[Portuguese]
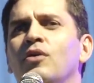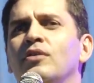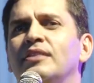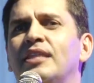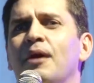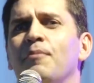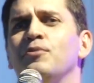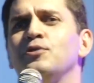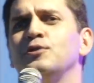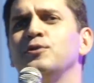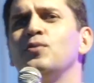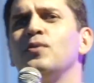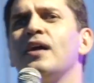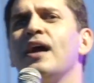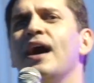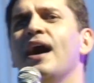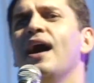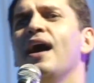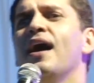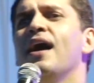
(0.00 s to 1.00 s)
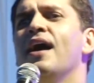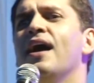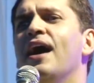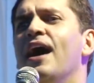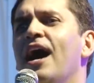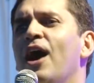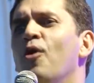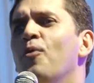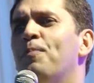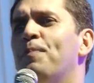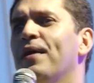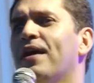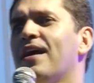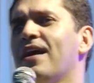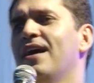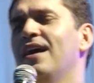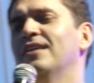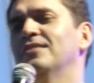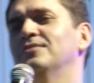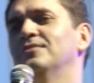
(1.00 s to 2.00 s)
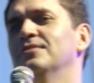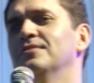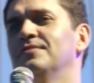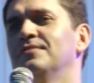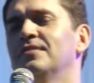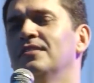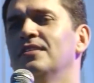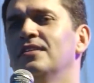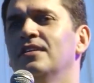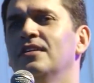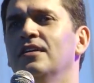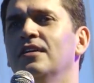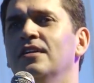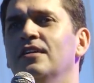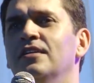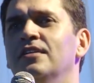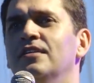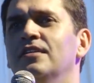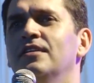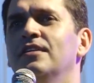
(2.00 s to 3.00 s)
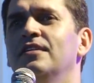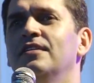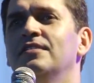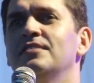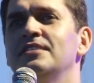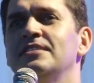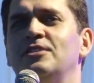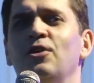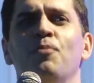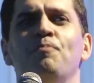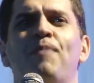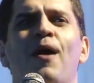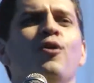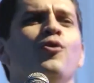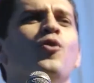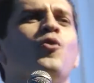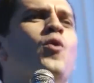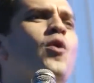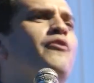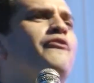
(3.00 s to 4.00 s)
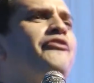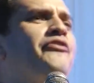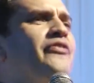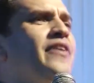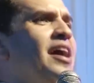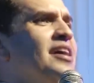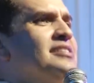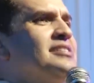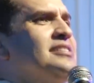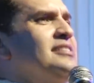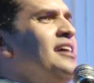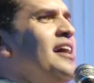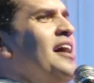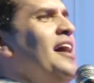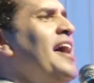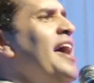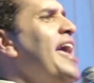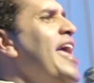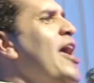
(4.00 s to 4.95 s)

demos lugar ao pecado. São Paulo confessa: